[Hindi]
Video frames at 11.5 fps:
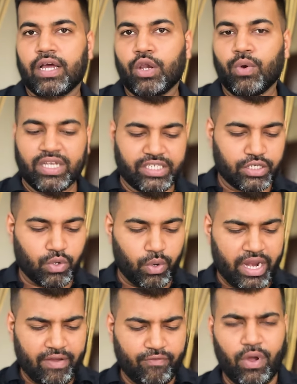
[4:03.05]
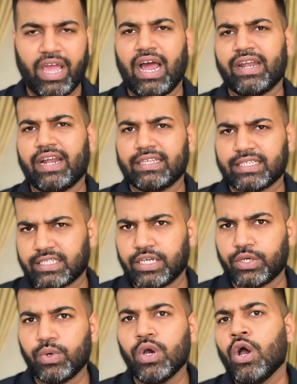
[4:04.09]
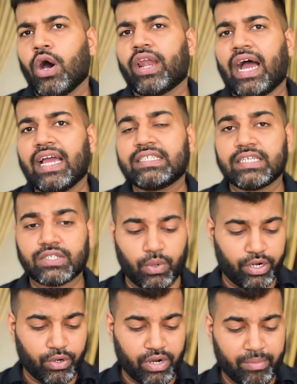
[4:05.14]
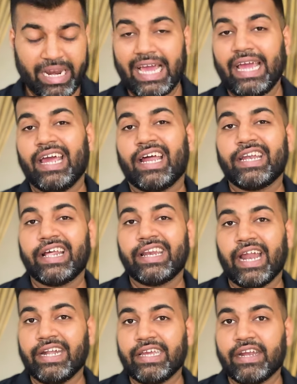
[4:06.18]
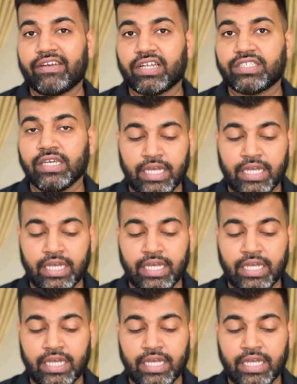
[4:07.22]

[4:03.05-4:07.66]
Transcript: लोएस्ट स्कोर है वो है 162 और हाईएस्ट स्कोर इन्होंने बनाया है 198 रन